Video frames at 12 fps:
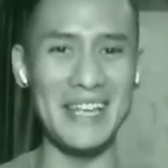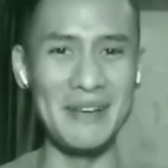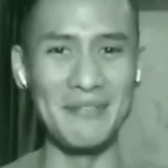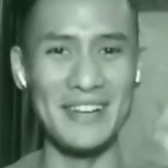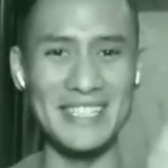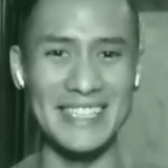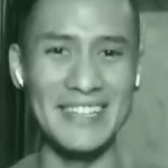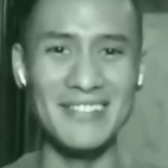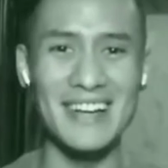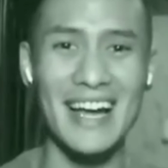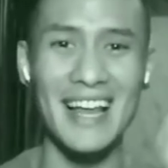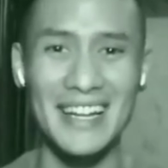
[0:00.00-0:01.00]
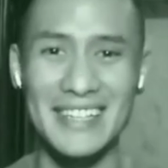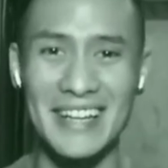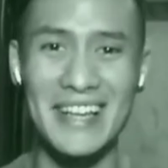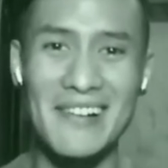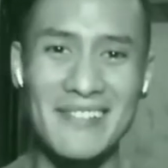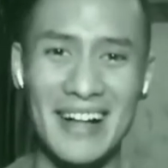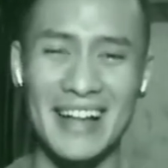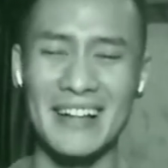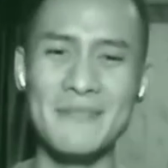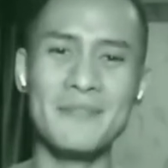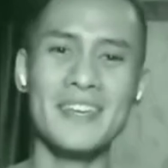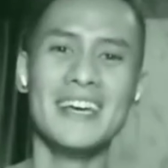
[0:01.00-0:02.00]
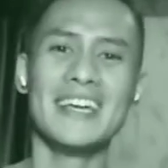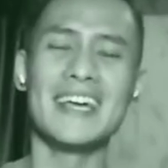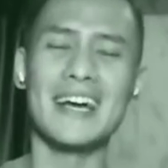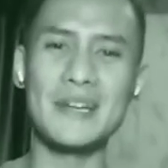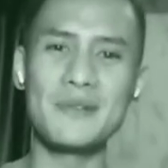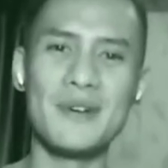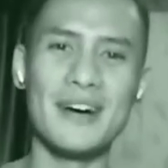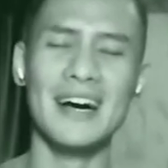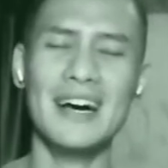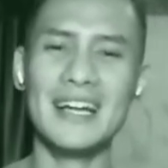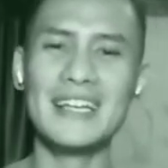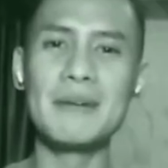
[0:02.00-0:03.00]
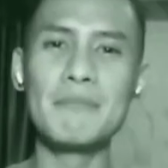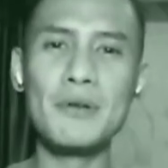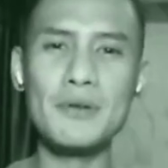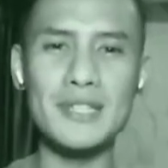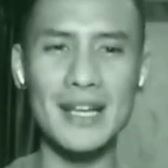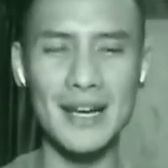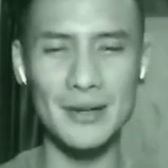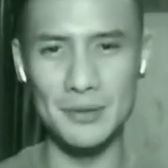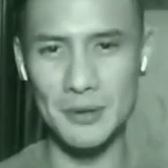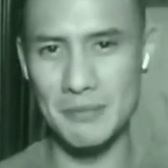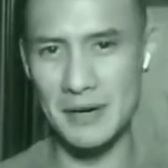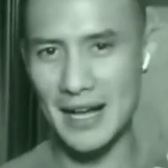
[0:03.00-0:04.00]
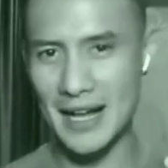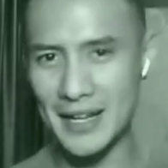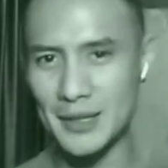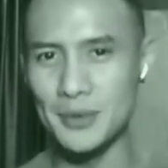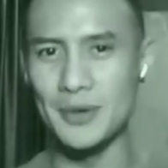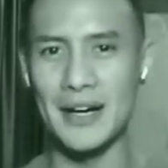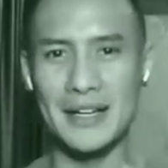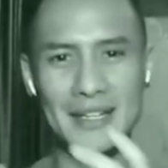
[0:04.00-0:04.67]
jadi iblis ini udah kalah dari awal. Yang kedua, dia berusaha untuk menarik